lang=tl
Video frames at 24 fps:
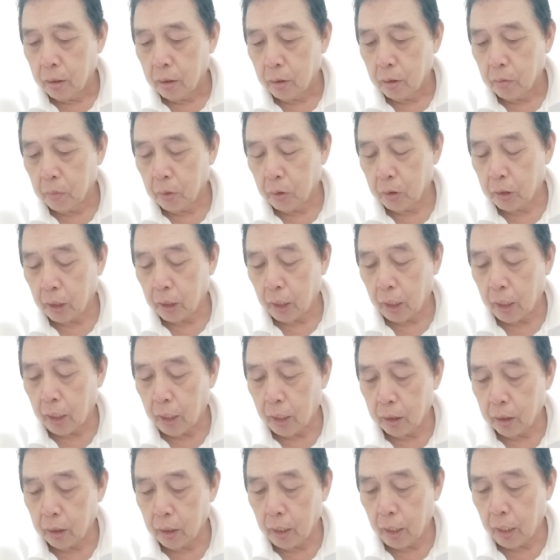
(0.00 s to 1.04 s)
Sumagot si
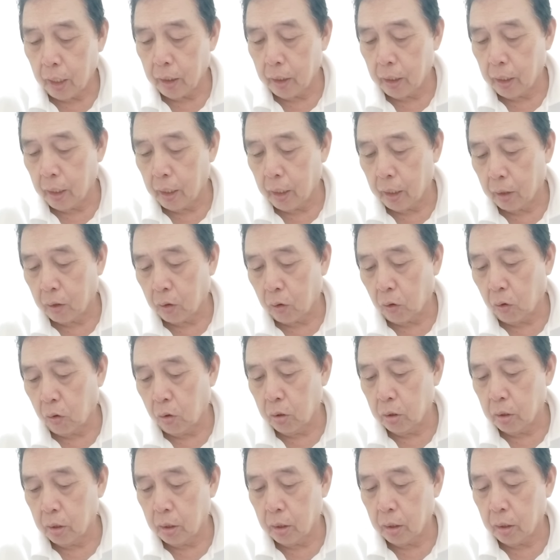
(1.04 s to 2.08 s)
lahat ni Hi
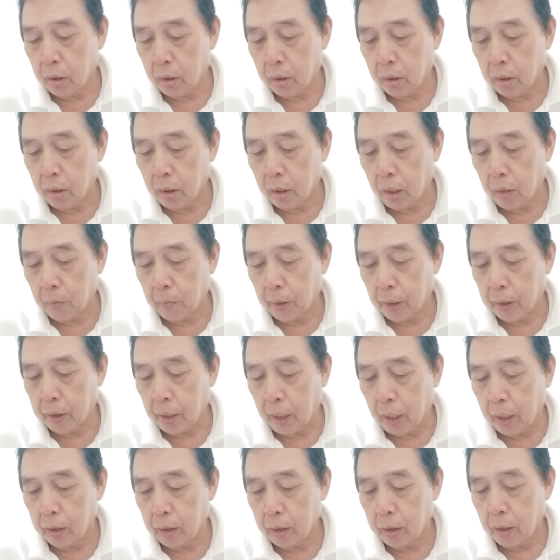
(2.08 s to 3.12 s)
cold na ba
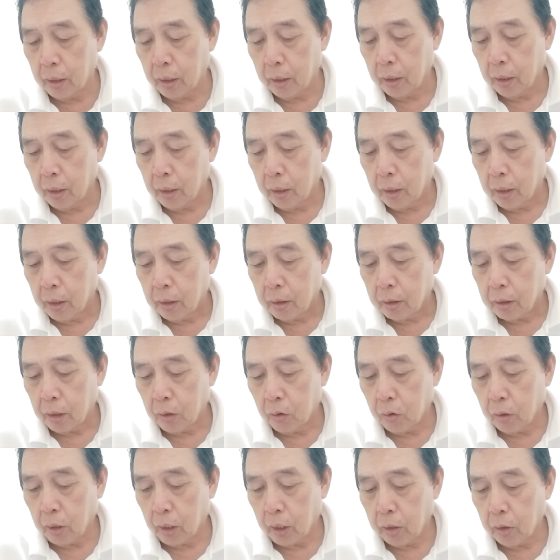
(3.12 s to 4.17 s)
dyan sa
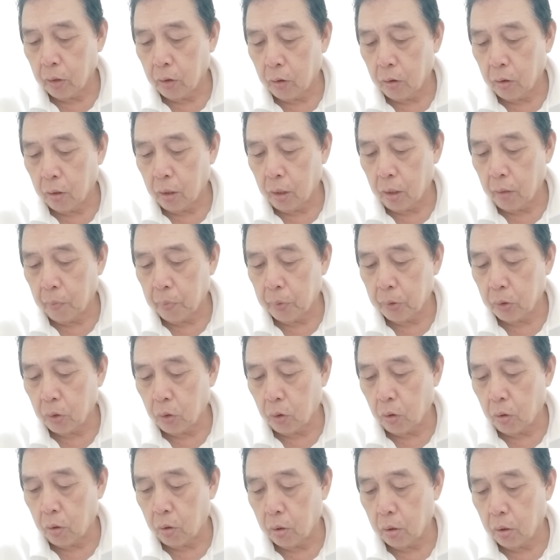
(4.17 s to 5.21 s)
lugar nyo? If
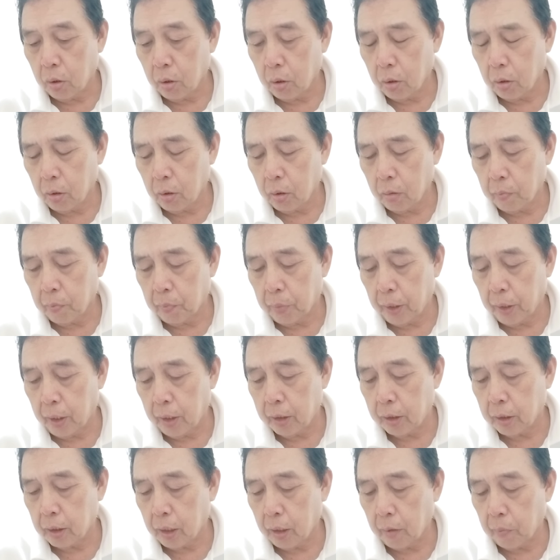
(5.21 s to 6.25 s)
so,
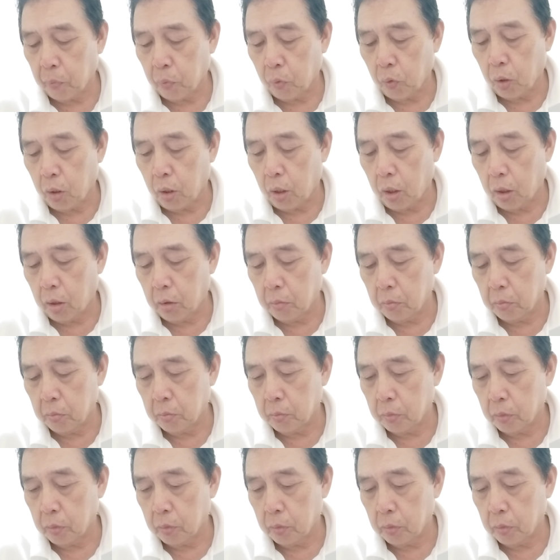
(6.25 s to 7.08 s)
please keep warm.